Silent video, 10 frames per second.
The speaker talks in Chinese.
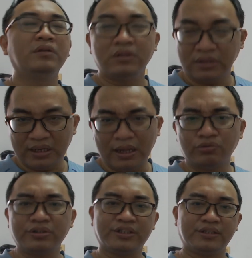你要去
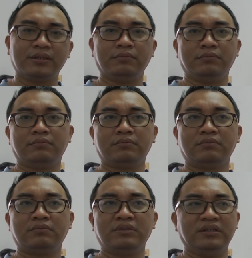实证，
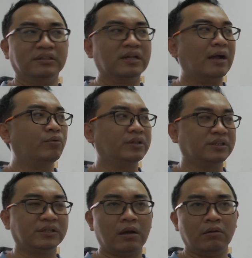你才会知
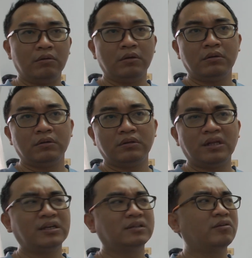道。那
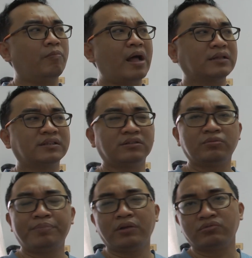像这种八字就
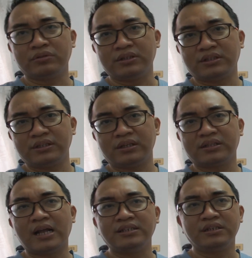标准的是一个
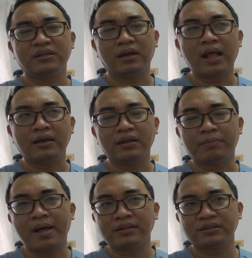财星很烂的一个
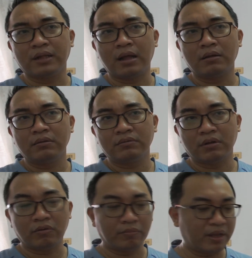八字啊。哦，
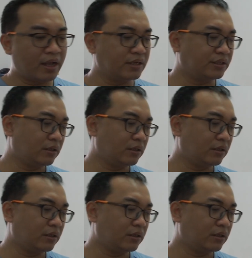我们来看一下，